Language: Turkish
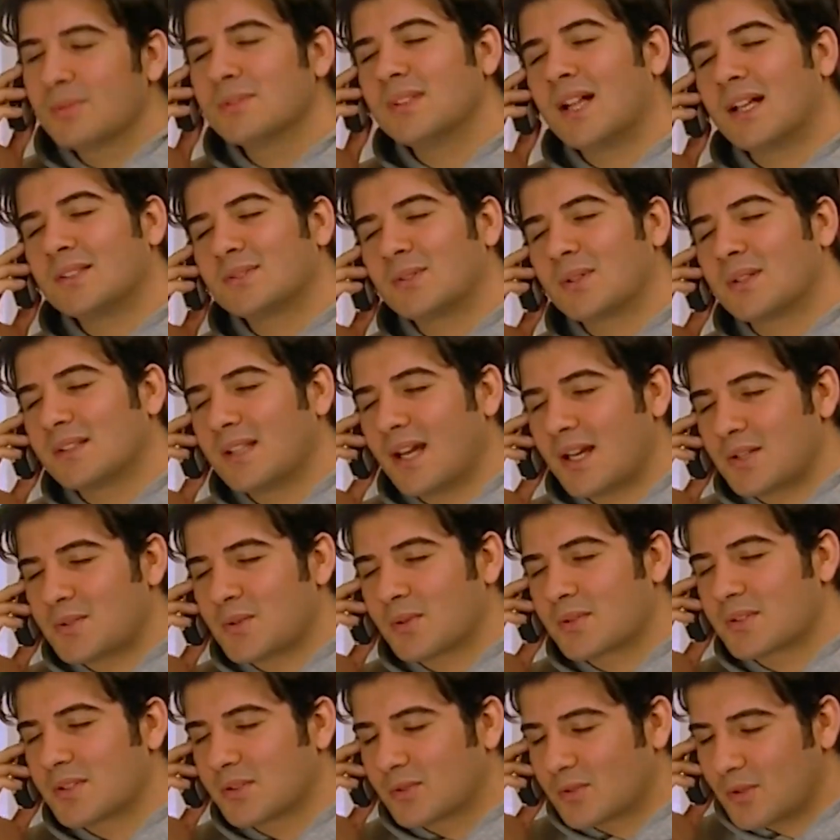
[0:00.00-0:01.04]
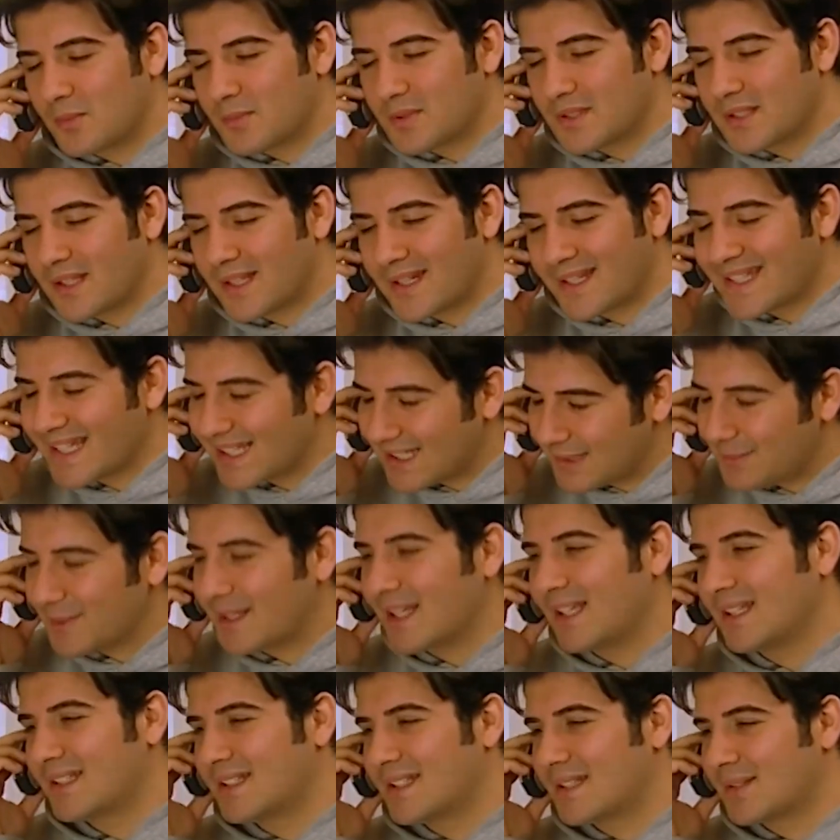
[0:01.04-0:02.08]
Bundan sonra daha çok sitcom izleyerek
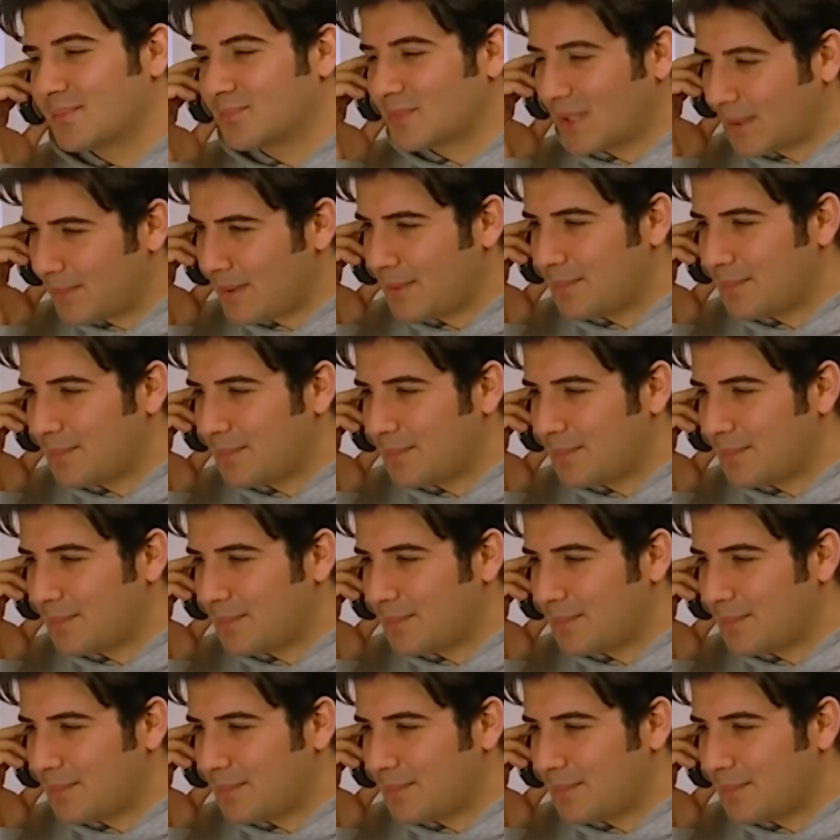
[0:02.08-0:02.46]
kendimi geliştiririm